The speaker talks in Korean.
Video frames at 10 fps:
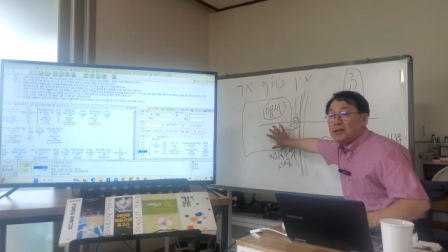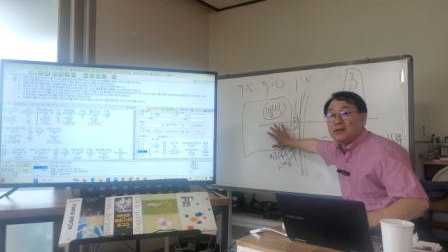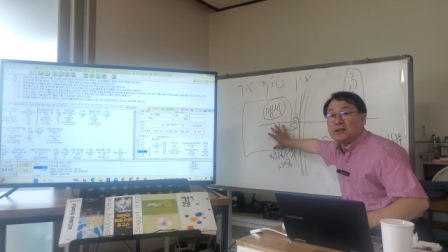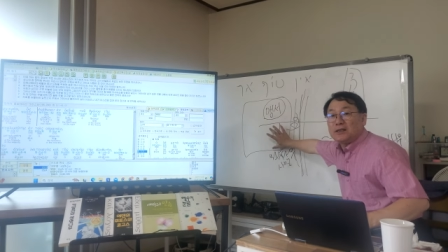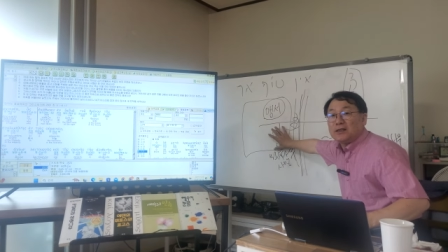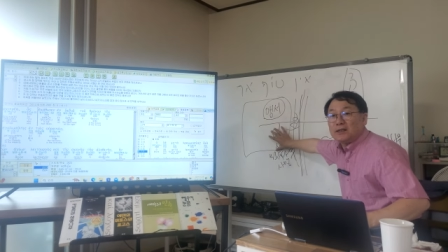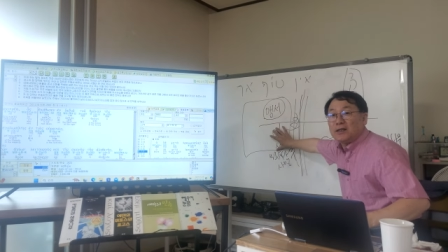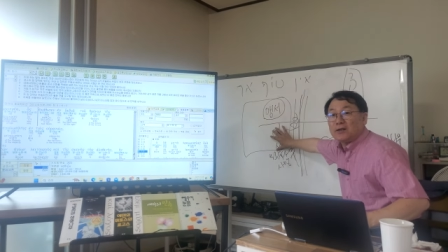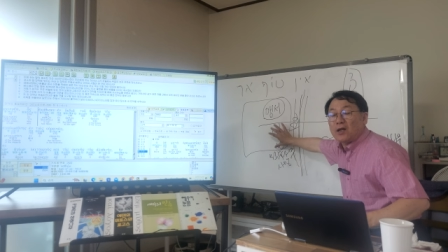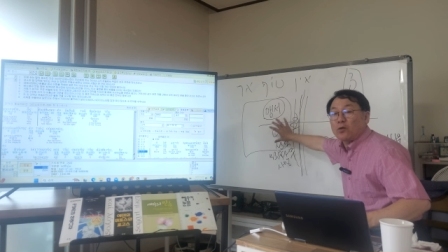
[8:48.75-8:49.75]
이,
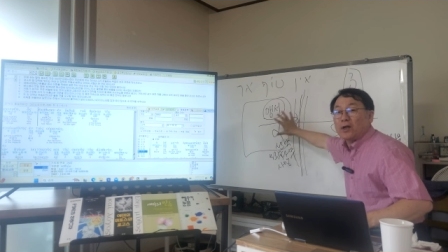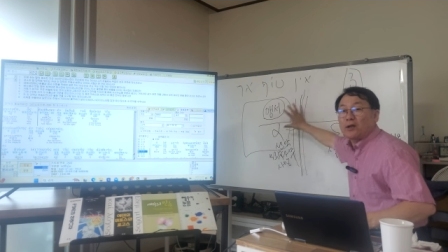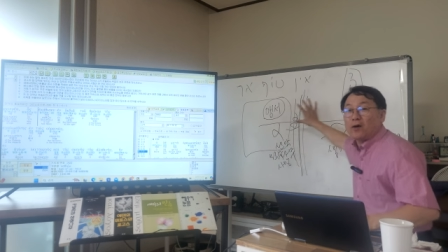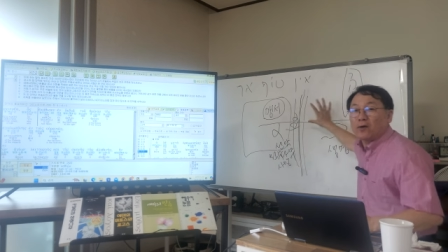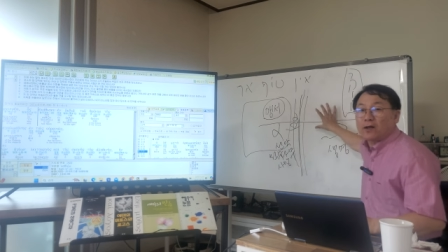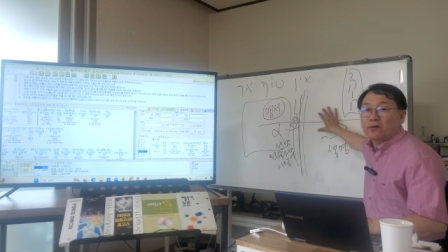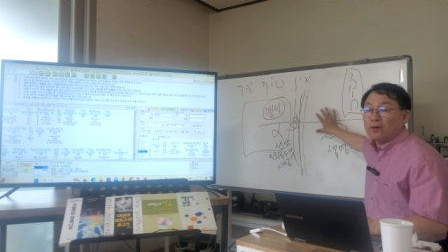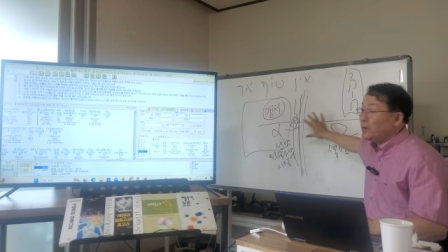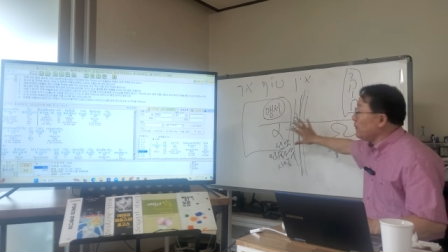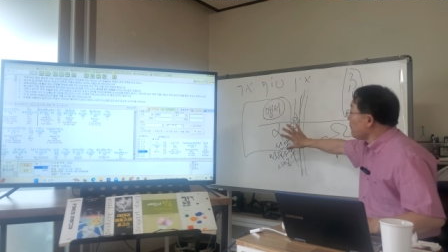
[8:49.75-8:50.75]
이게 새롭게
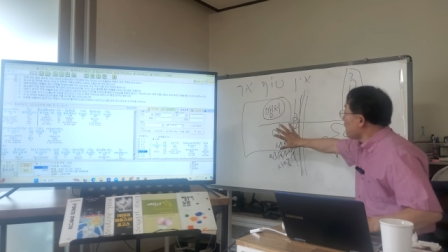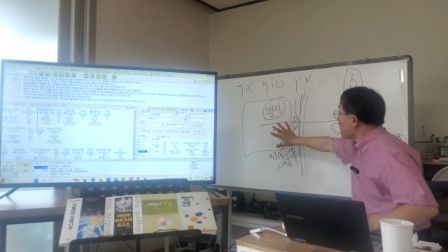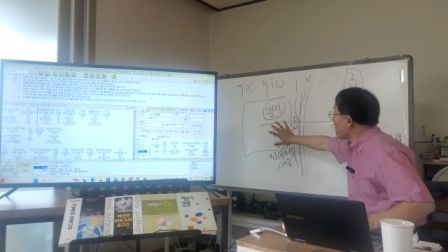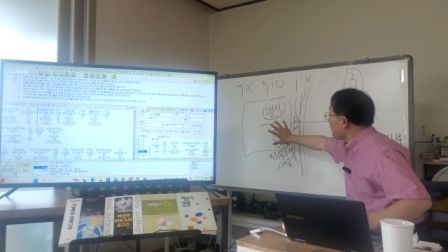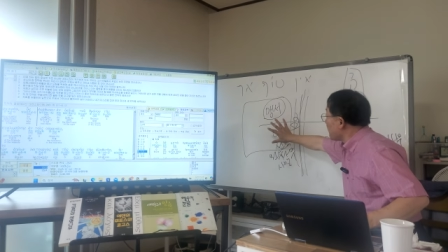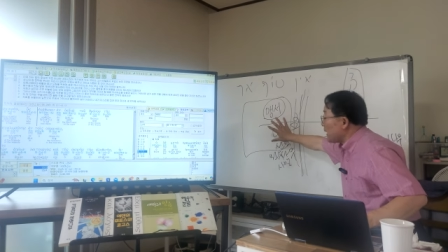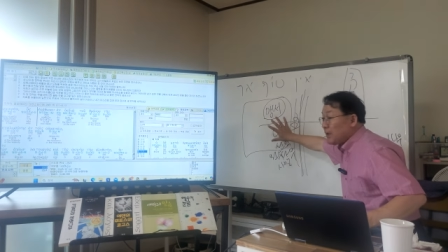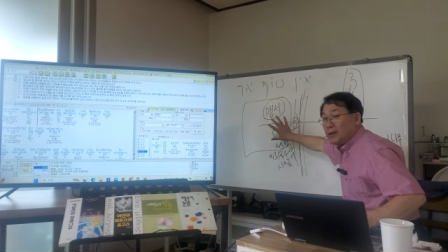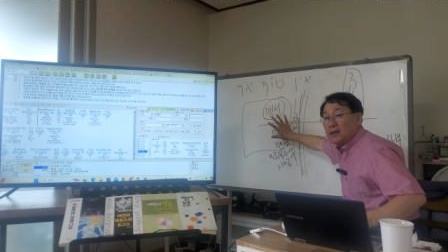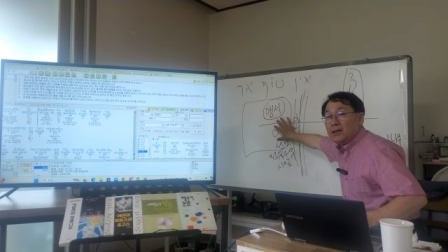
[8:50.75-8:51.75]
태어나서
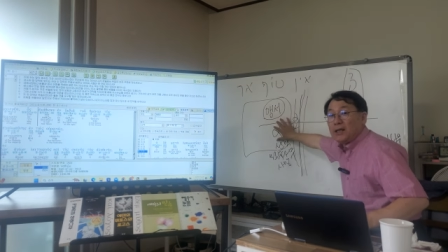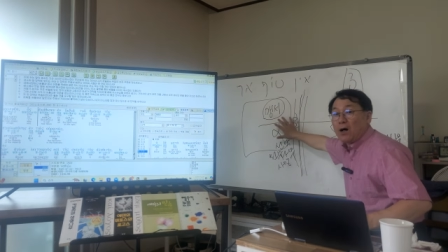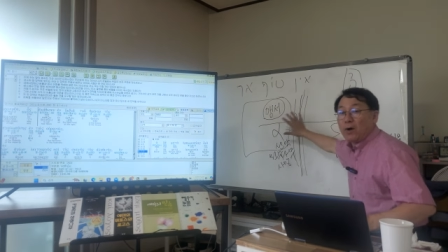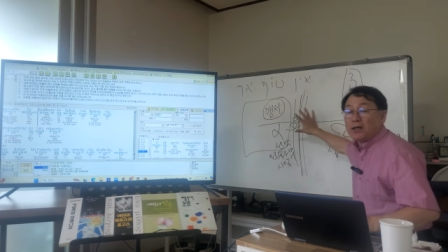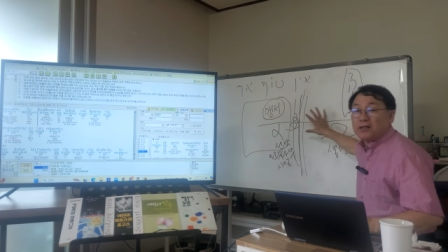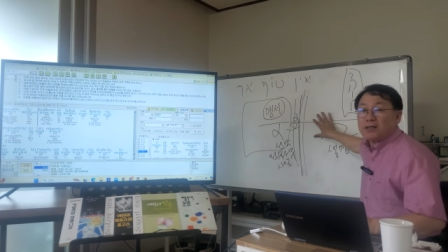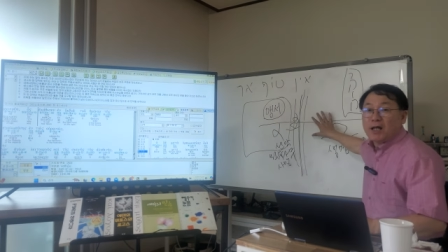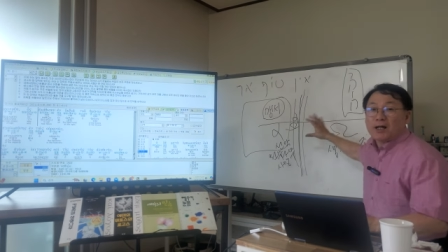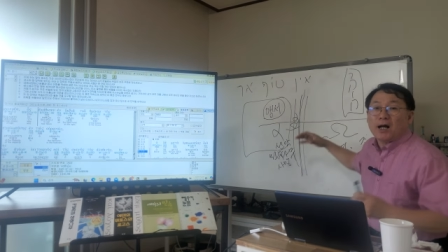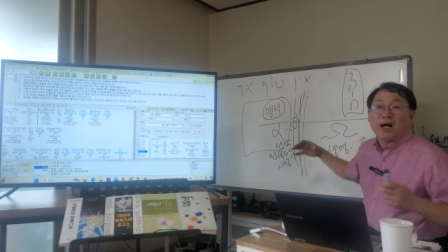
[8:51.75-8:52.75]
이 나와 이
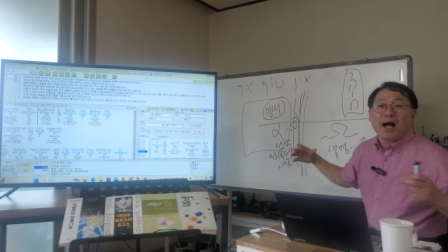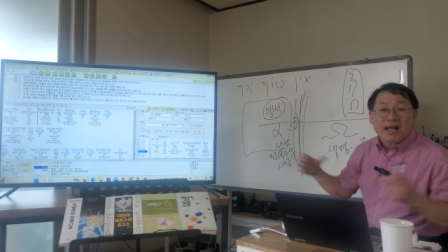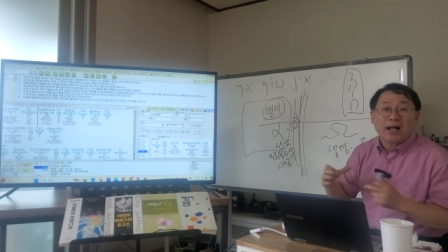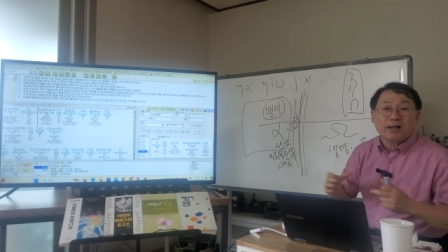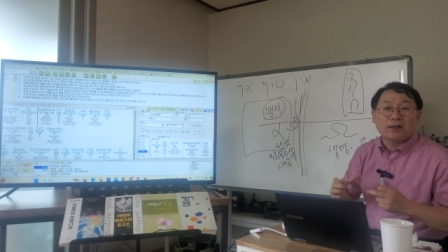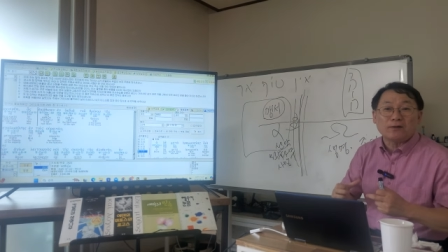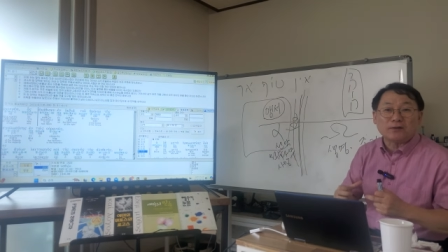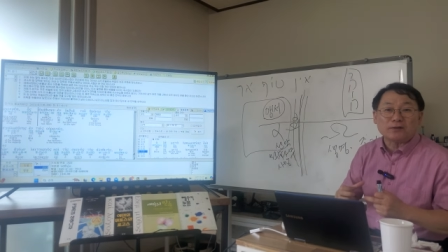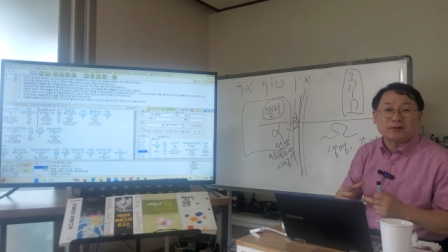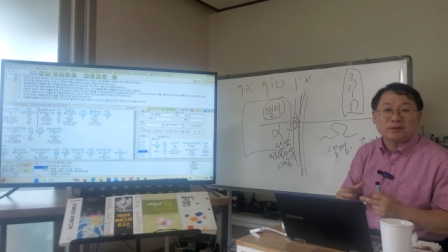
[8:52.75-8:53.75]
나가 하나가 되는
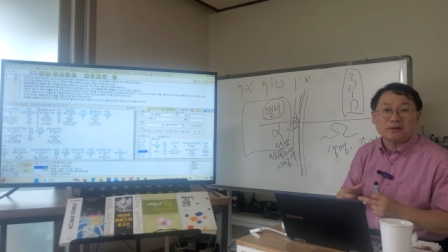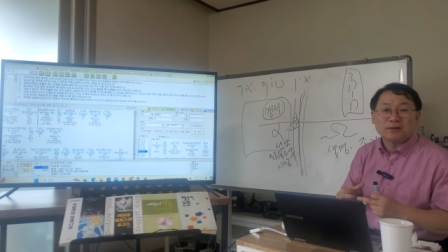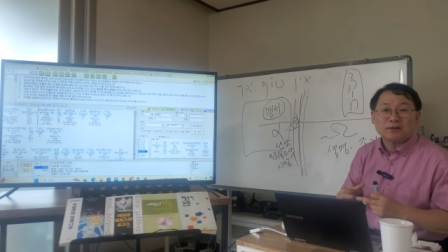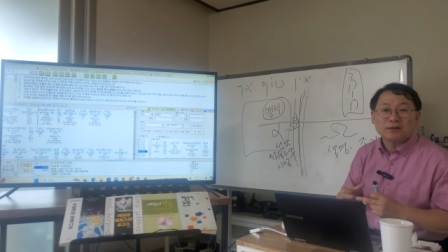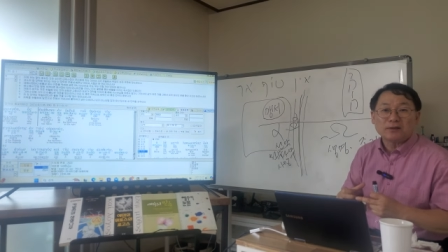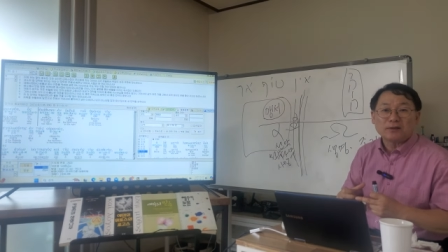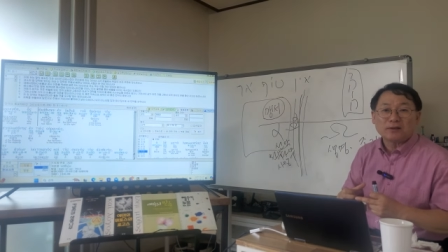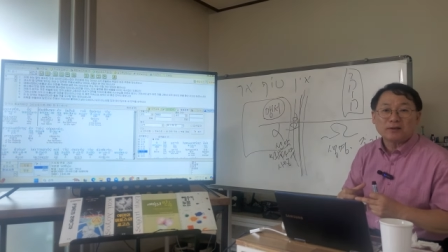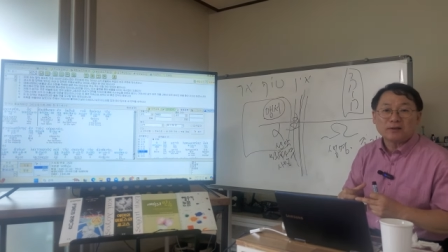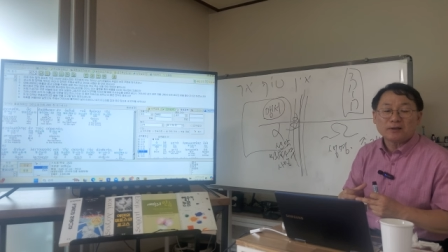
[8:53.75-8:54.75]
거지
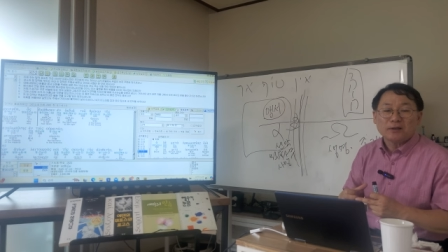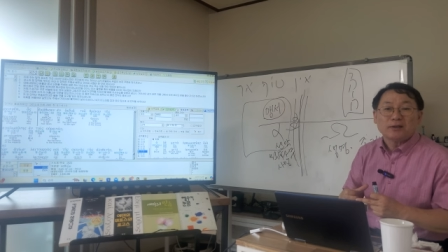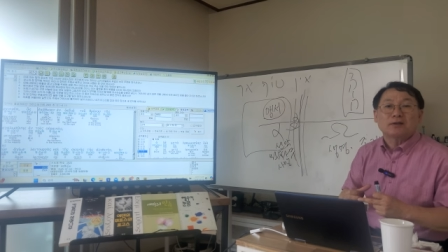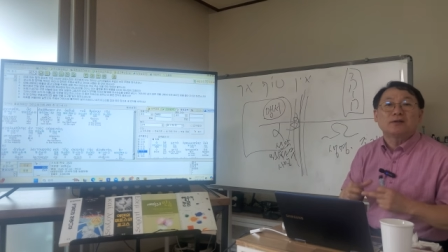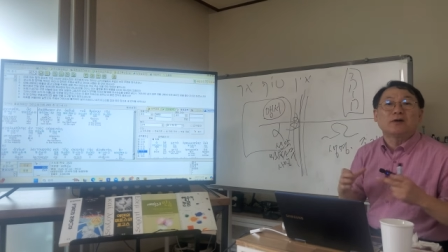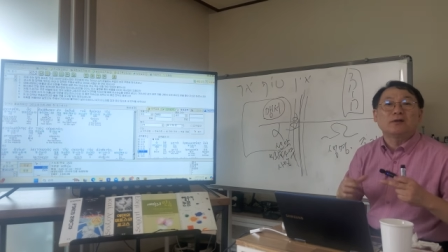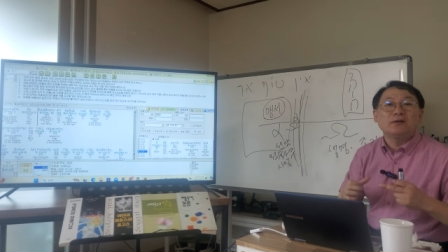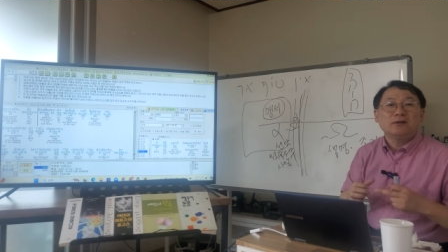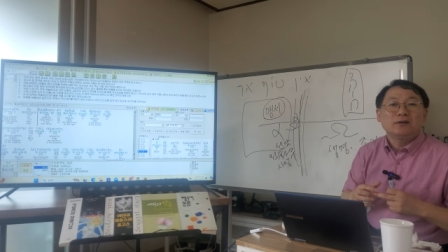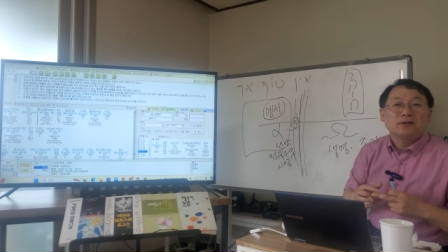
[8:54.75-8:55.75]

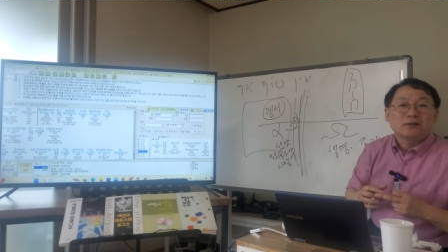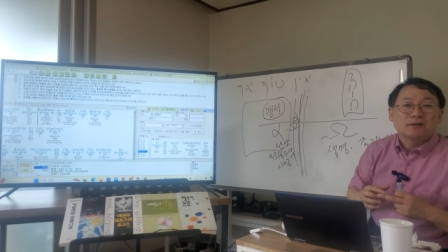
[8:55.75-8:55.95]
그거를